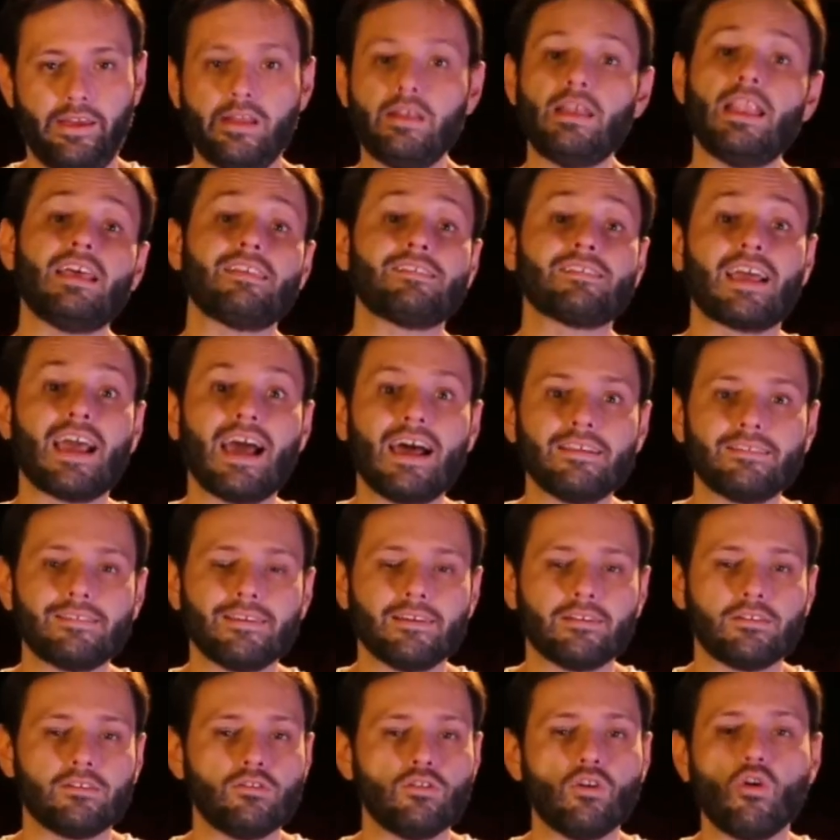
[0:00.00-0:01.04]
en las
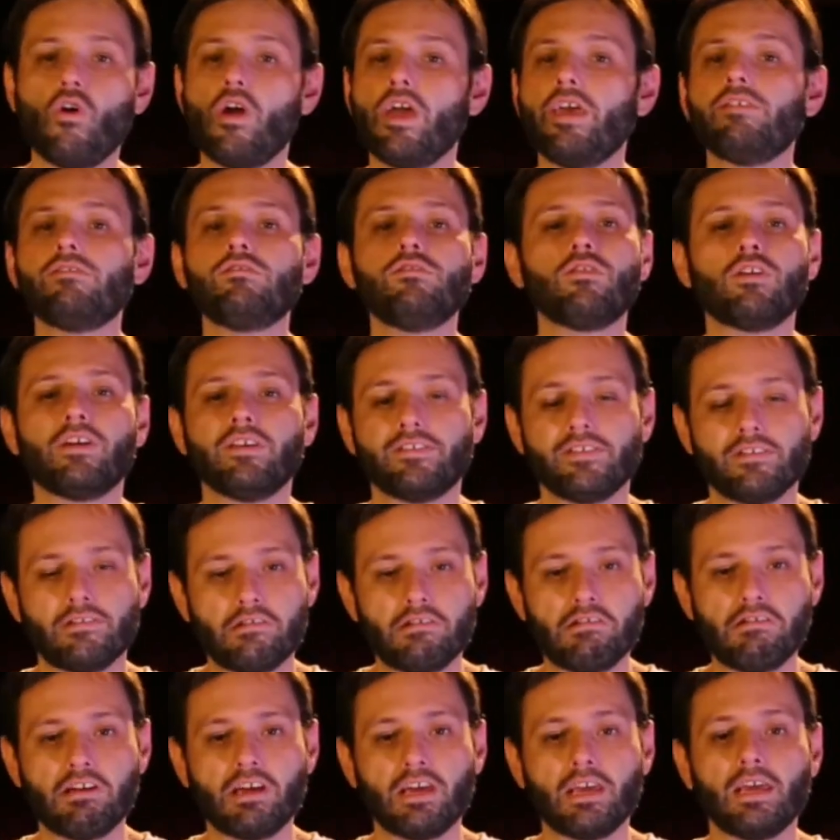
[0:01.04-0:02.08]
casas, no es lo que se
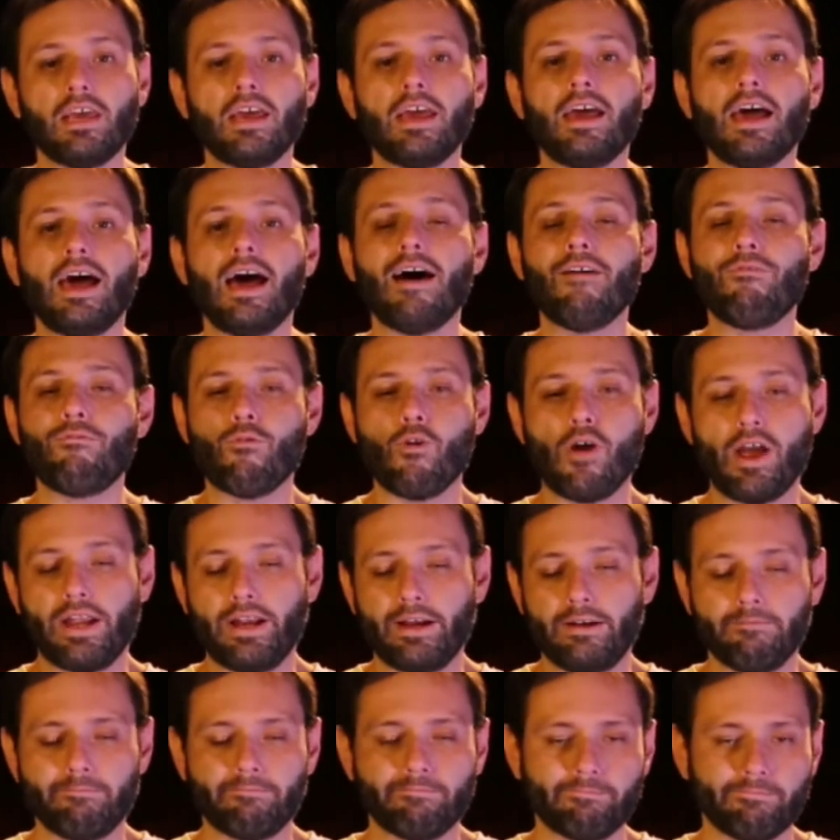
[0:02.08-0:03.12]
vive afuera.